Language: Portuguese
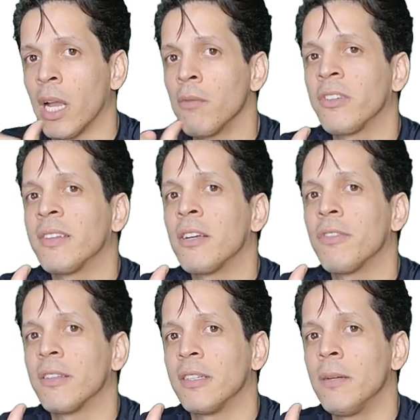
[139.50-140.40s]
que é que você tem
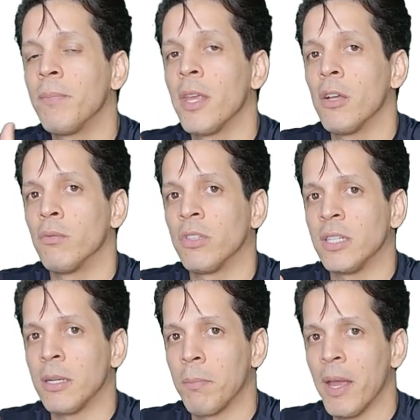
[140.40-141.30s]
que fazer?
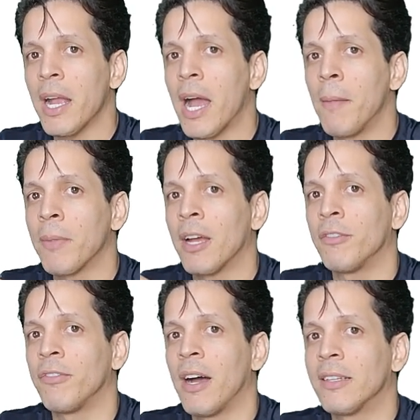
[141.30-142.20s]
Você tem que pegar
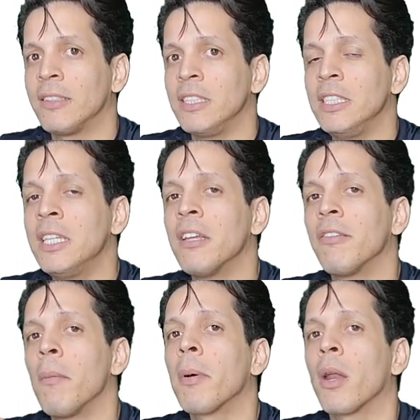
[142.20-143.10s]
a fase e
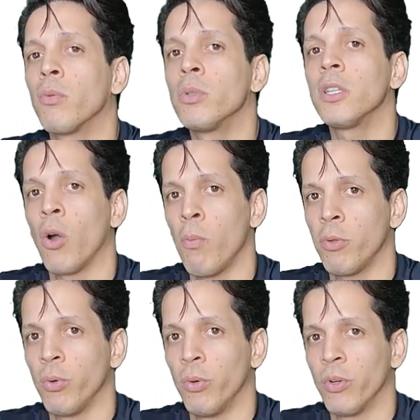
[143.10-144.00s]
levar para o
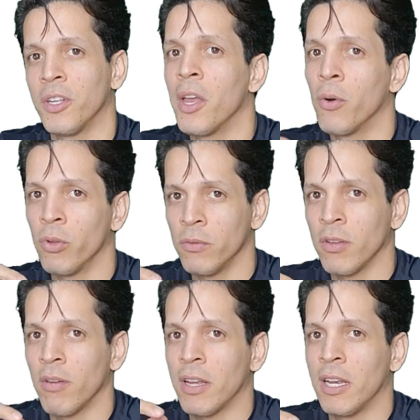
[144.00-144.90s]
interruptor, que é onde
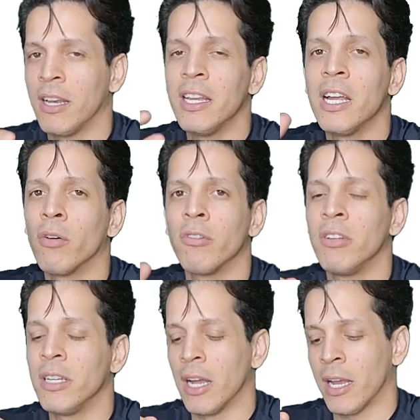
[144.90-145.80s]
você vai querer ligar ou
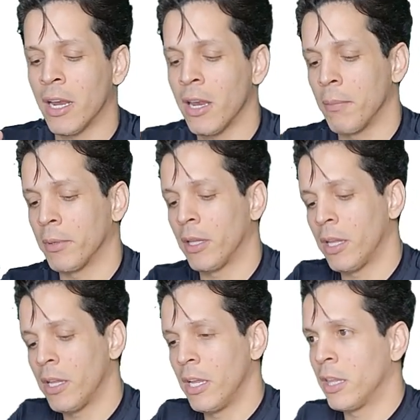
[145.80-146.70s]
desligar aquela lâmpada,
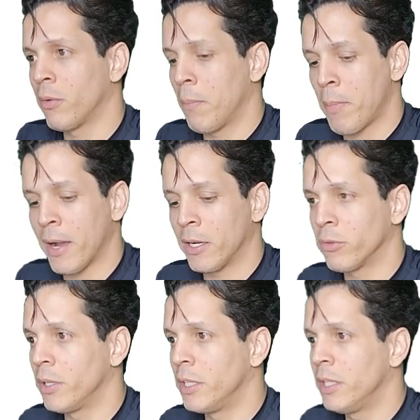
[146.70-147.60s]
né? Então,
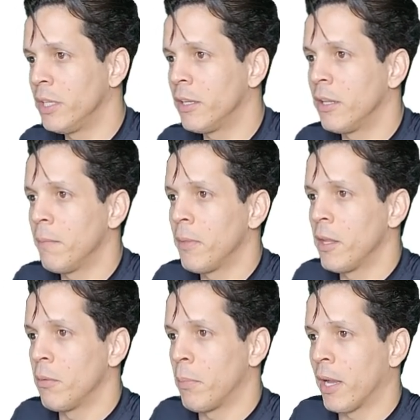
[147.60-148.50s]
apagando aí,
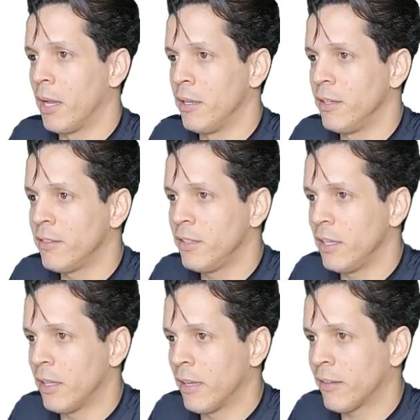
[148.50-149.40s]
pegar
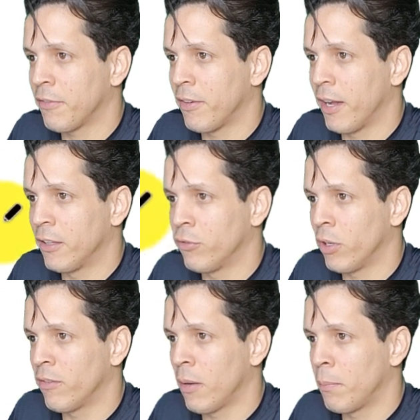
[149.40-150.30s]
esse, essa fase,
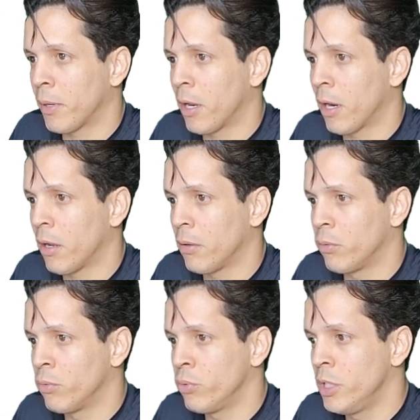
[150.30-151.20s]
vou levar para
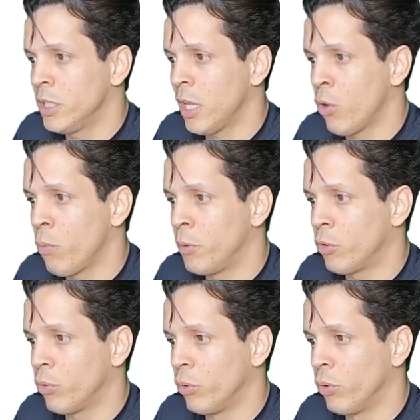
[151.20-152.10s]
o
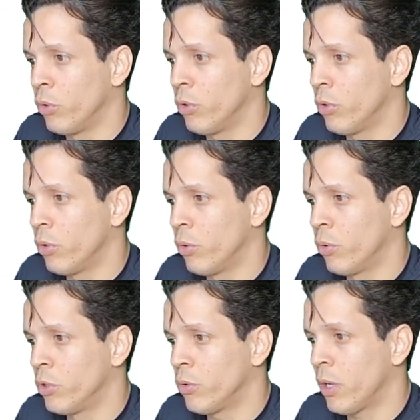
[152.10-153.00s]
interruptor,
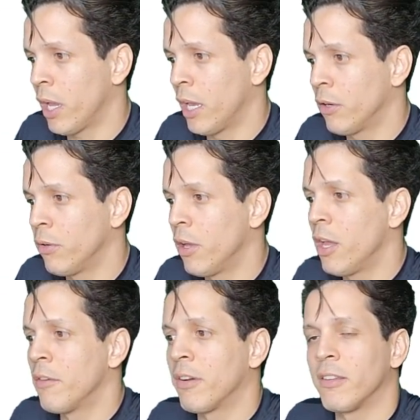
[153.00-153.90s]
onde eu quero
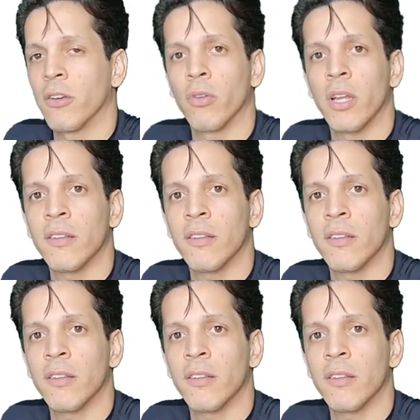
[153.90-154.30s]
fazer a